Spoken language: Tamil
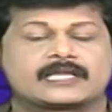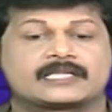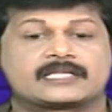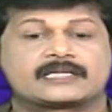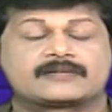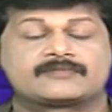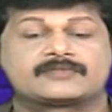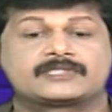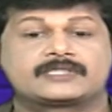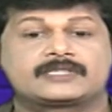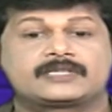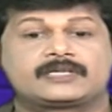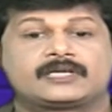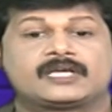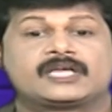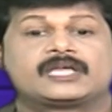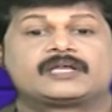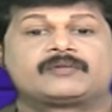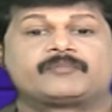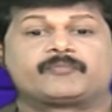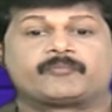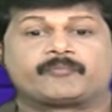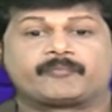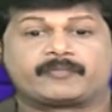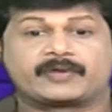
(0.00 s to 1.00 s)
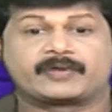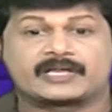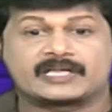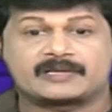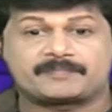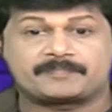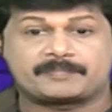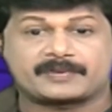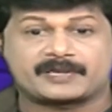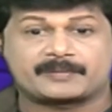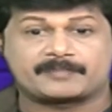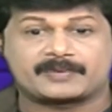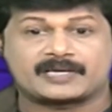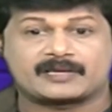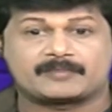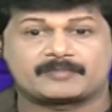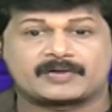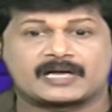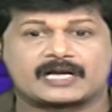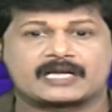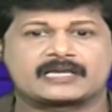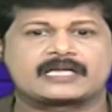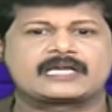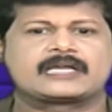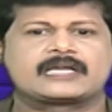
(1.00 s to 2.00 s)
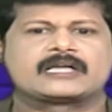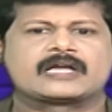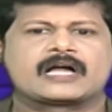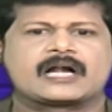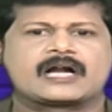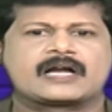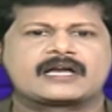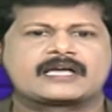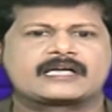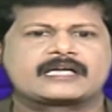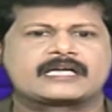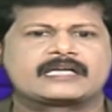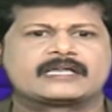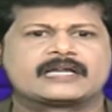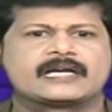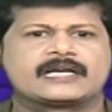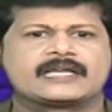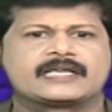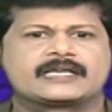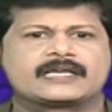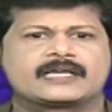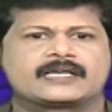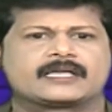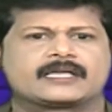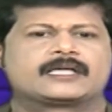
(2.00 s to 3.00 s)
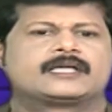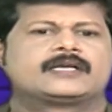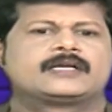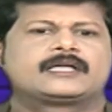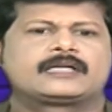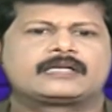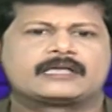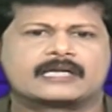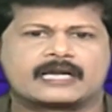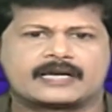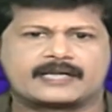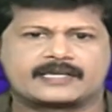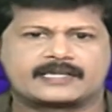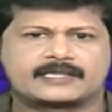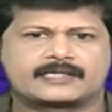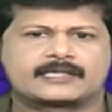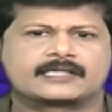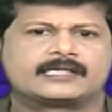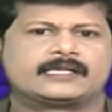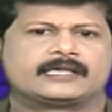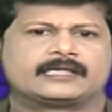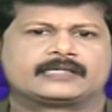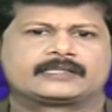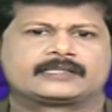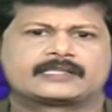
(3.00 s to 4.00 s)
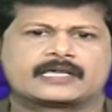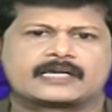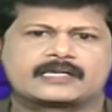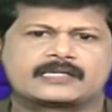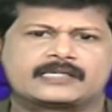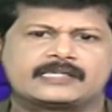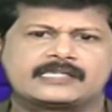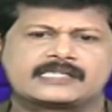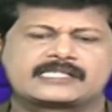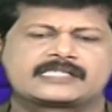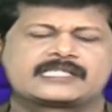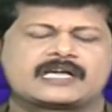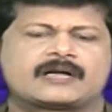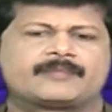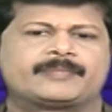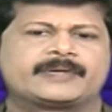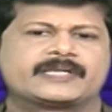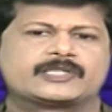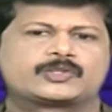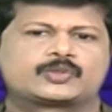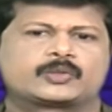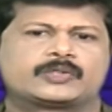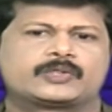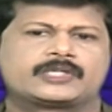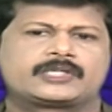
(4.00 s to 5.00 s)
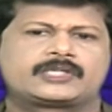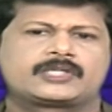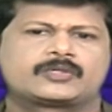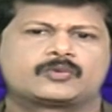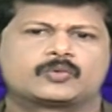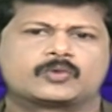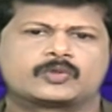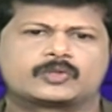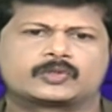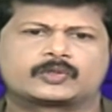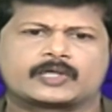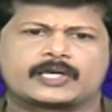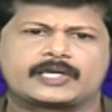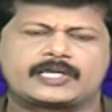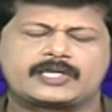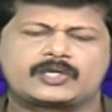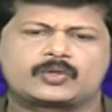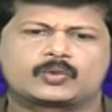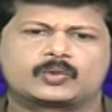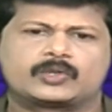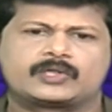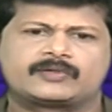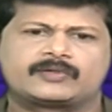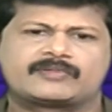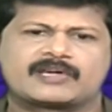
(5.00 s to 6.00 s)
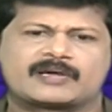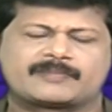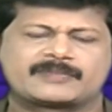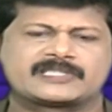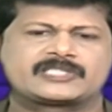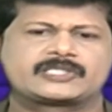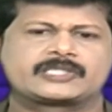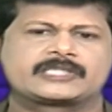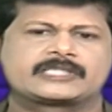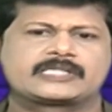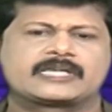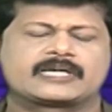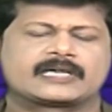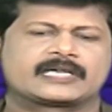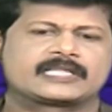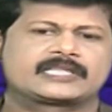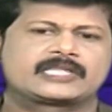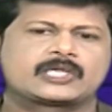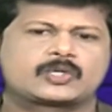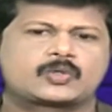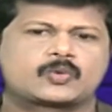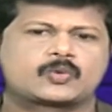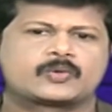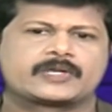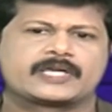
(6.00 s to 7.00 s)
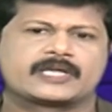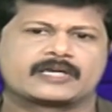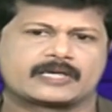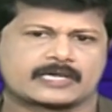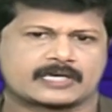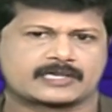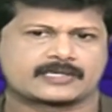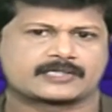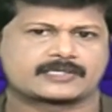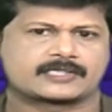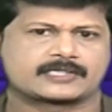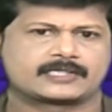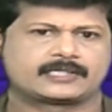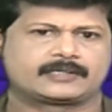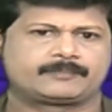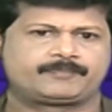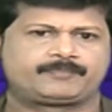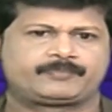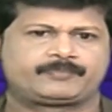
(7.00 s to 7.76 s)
அதாவது மிக பிரபலமான நாடக நடிகர் நடிகைகள் தங்களுக்கு அப்படின்னு சொல்லிட்டு ஒரு தனி குழுவை அமைச்சுக்கிட்டு நடத்தக்கூடிய நாடகங்கள்